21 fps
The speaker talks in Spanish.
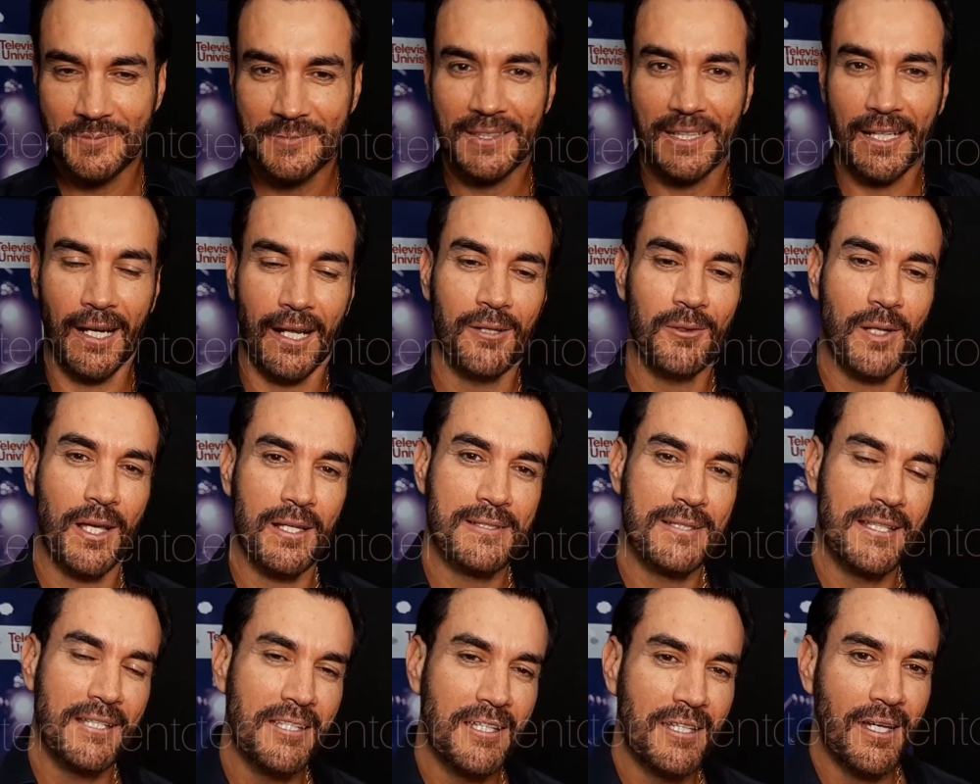Claro que
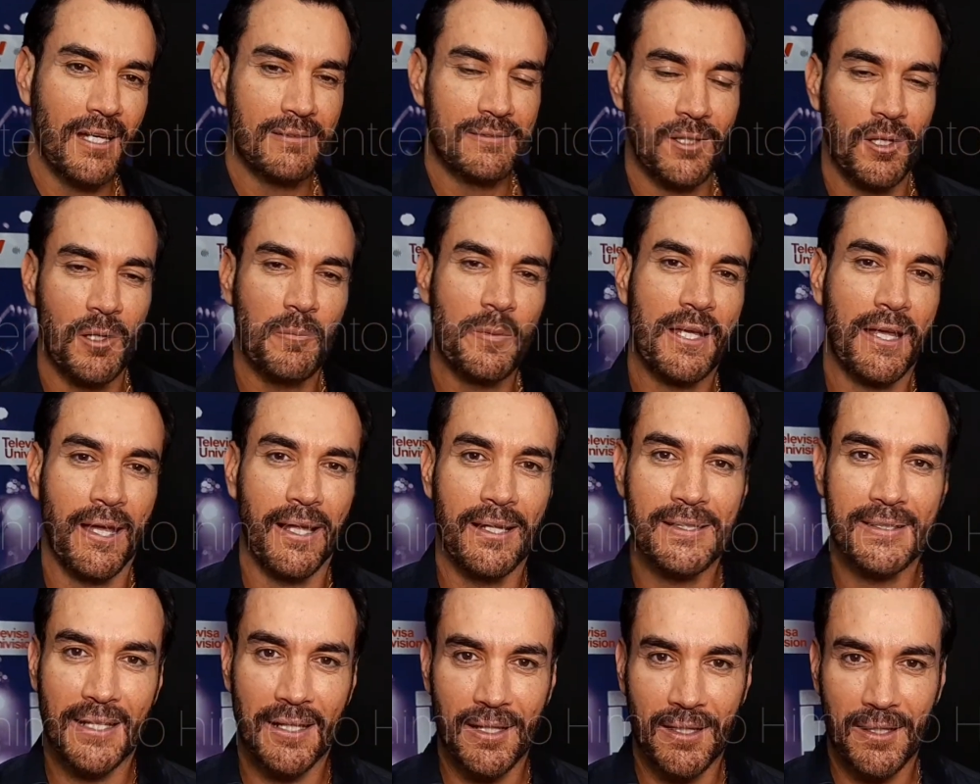sí, a toda mi
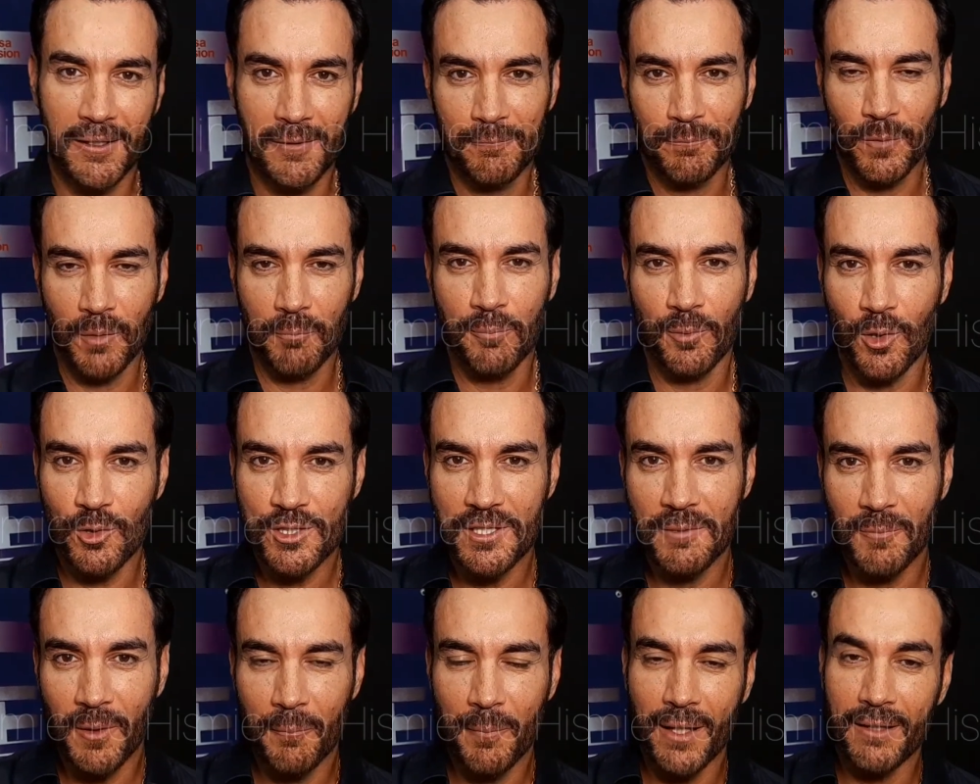gente
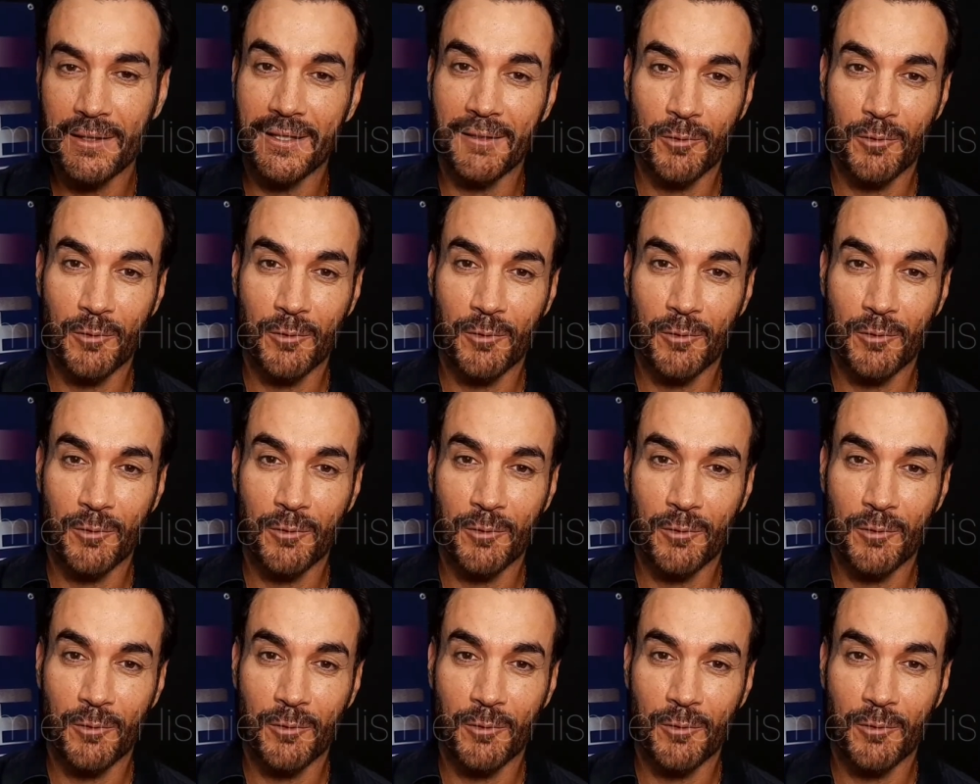próximamente.